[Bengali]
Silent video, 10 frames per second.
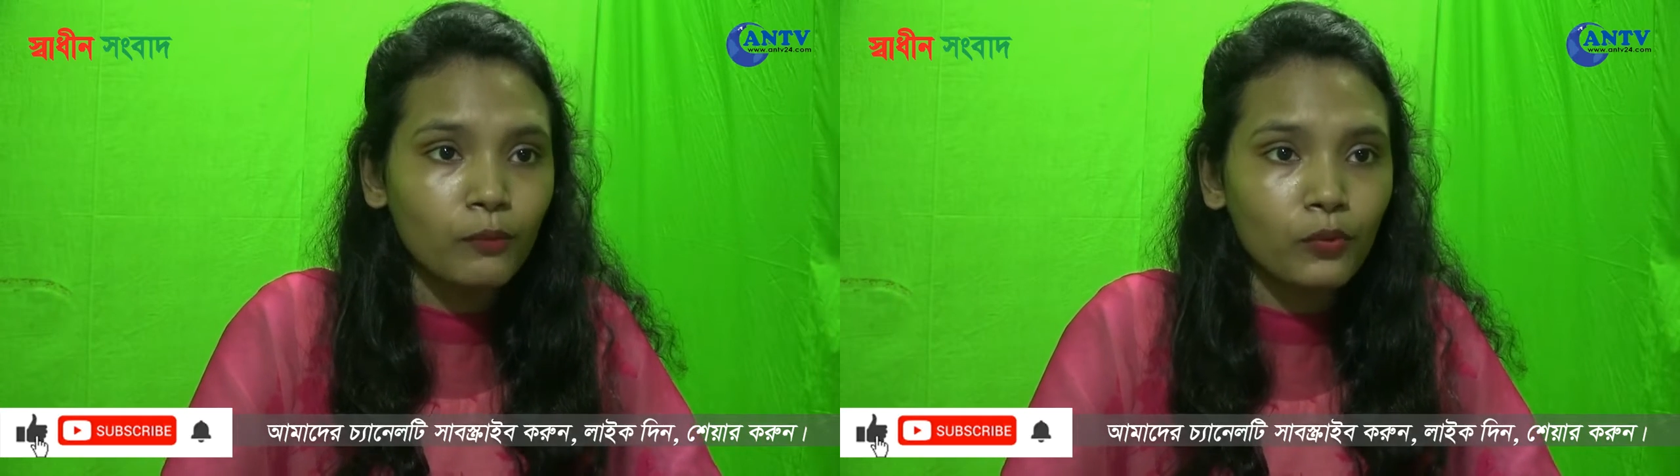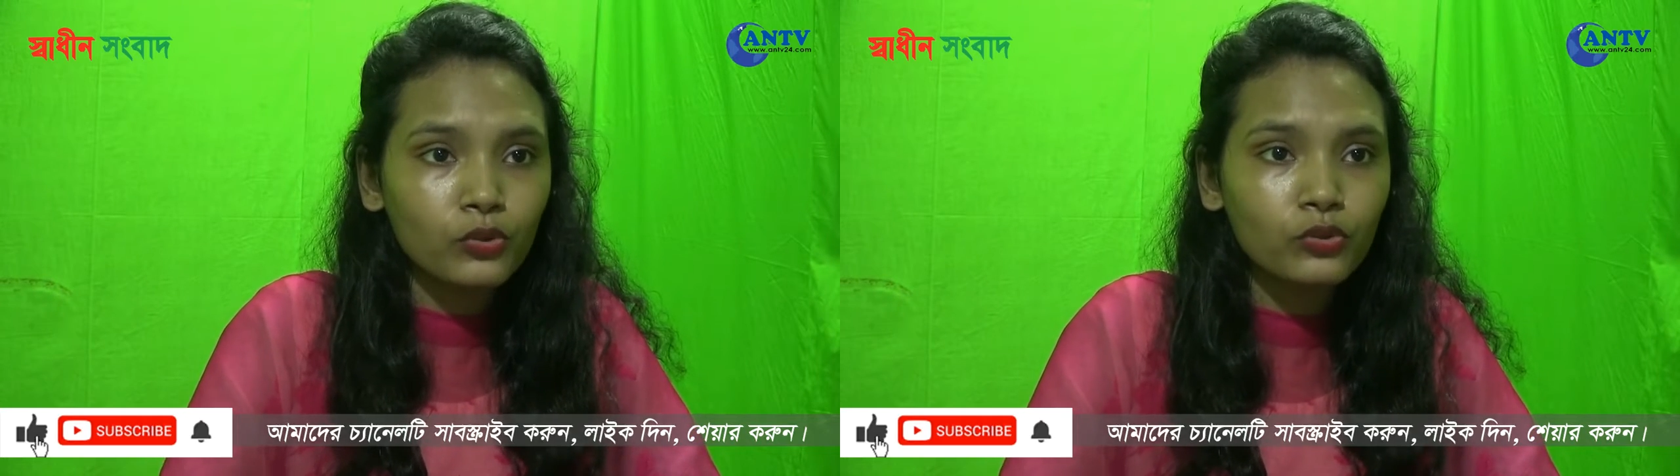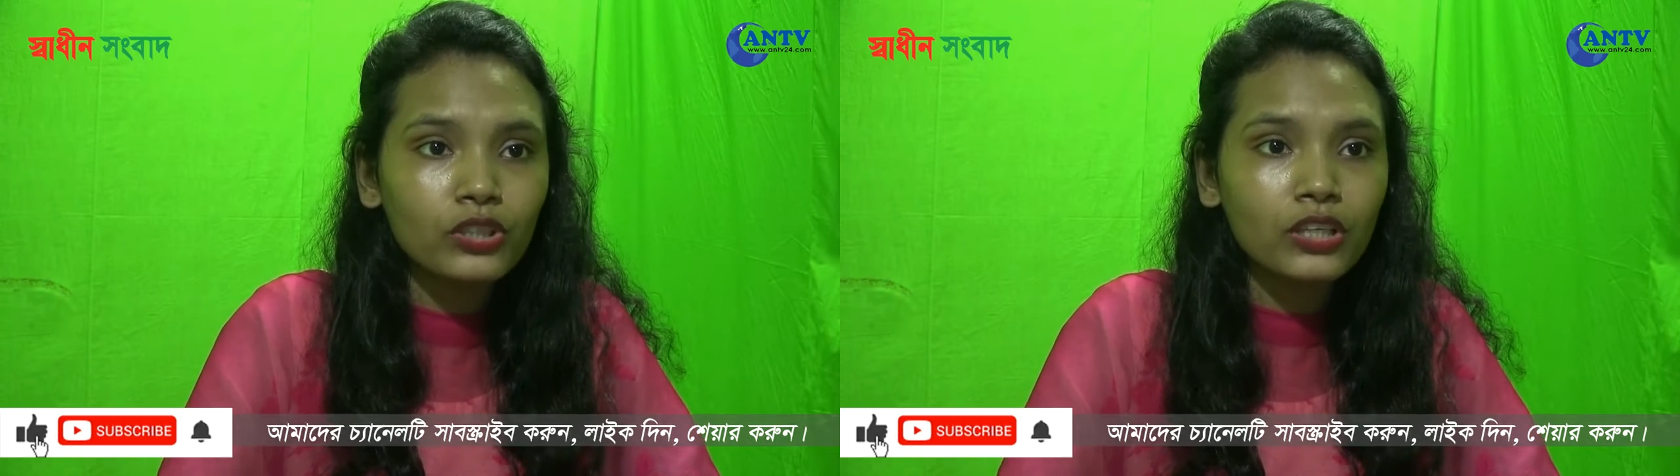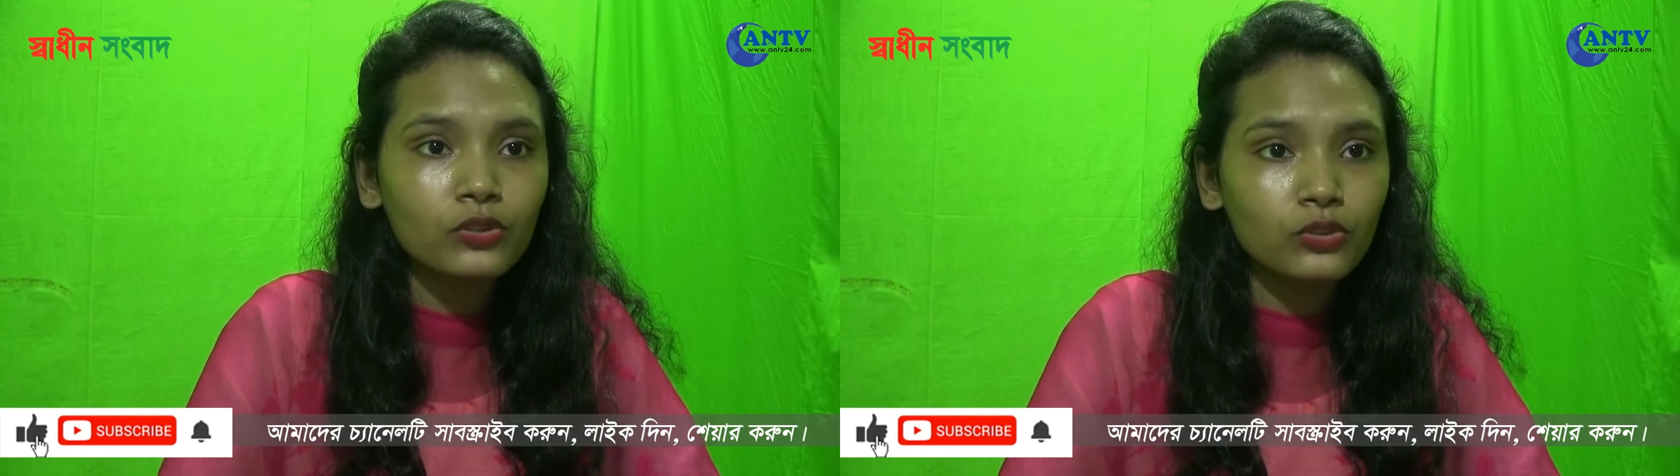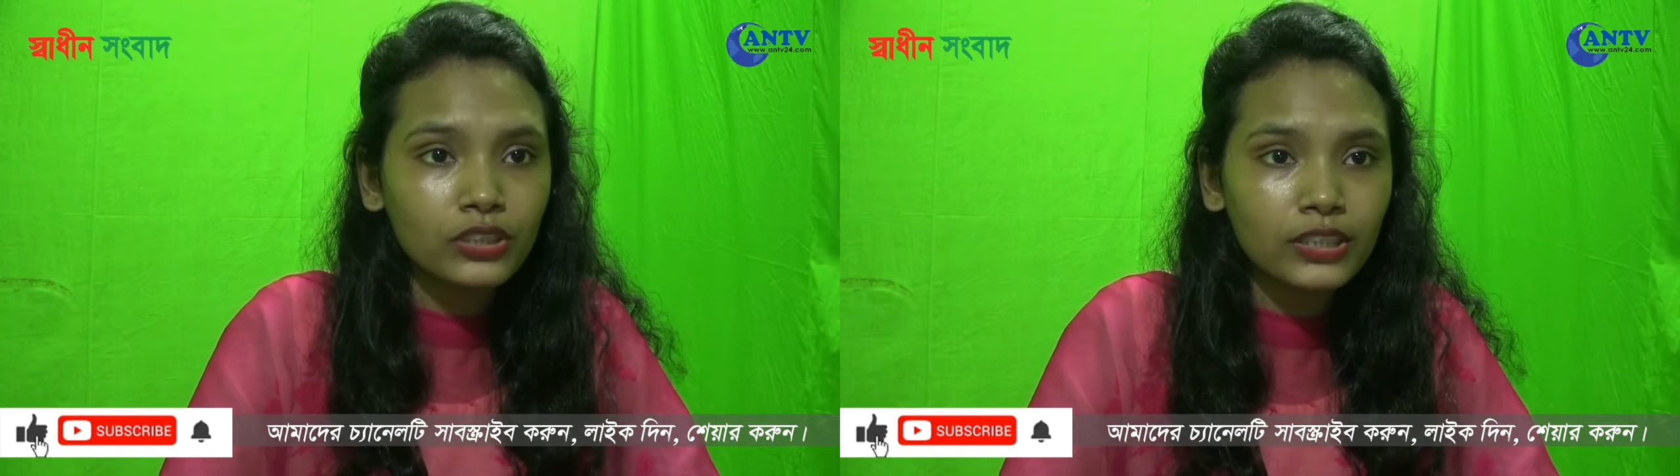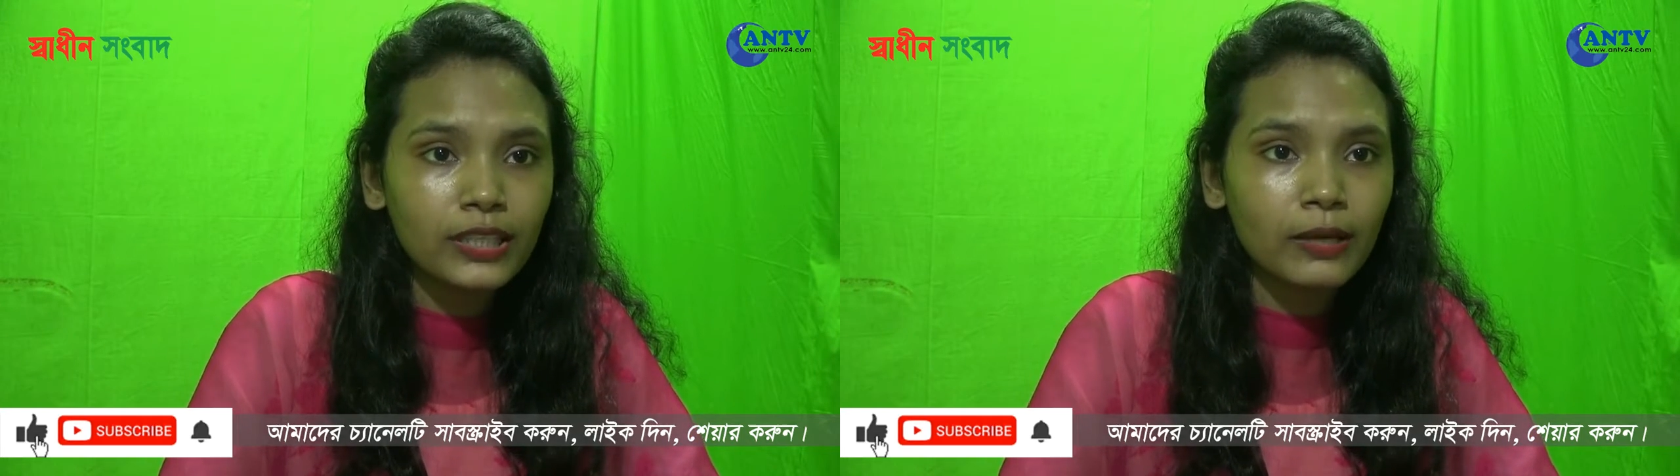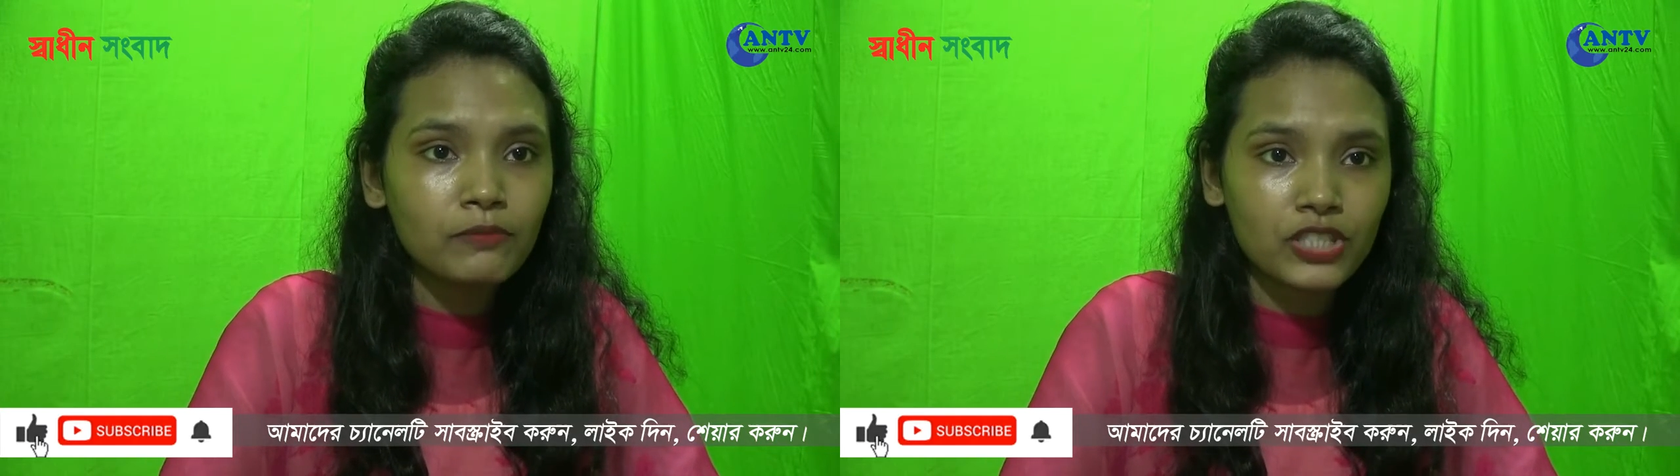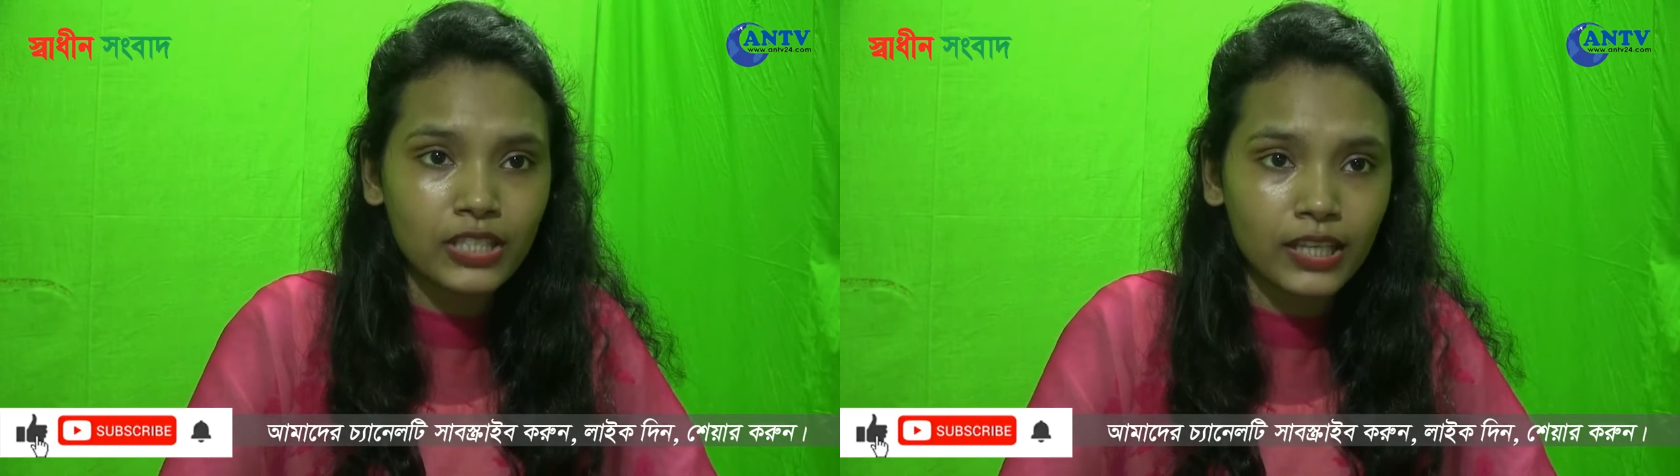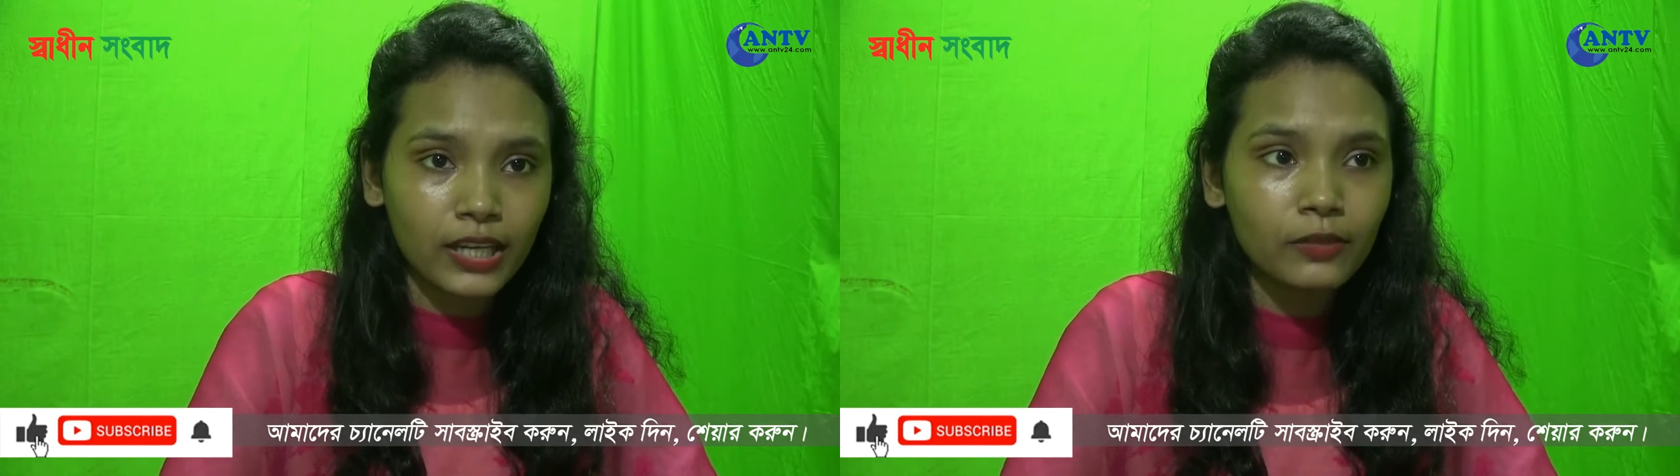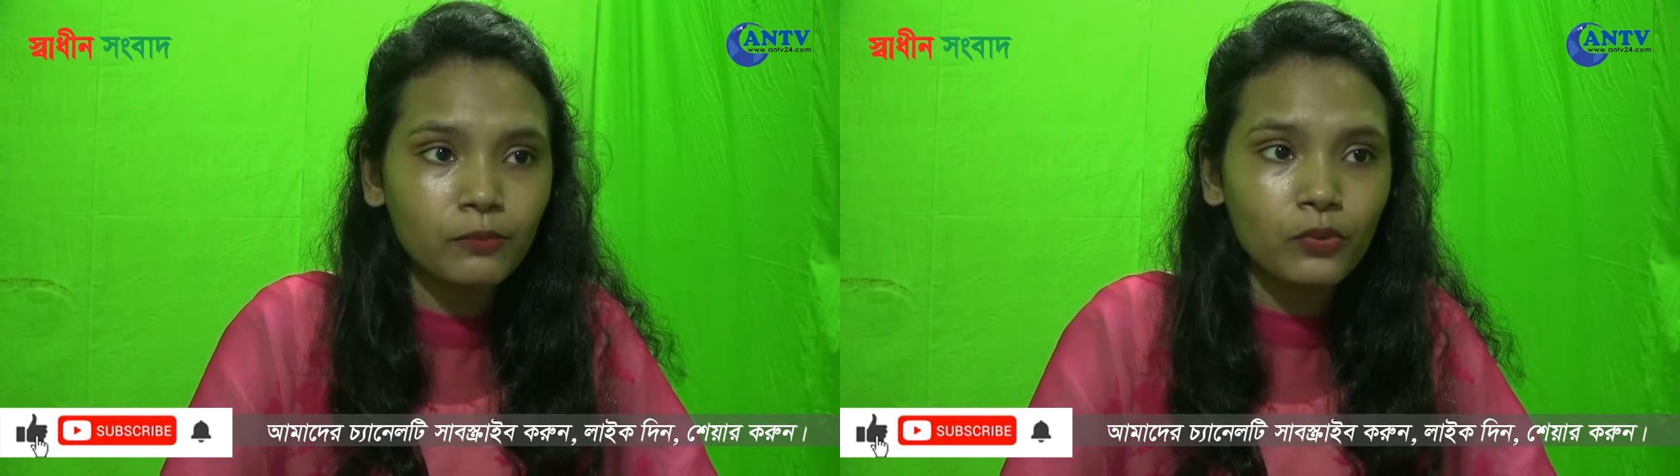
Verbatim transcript: বগুড়া নন্দীগ্রাম জেলার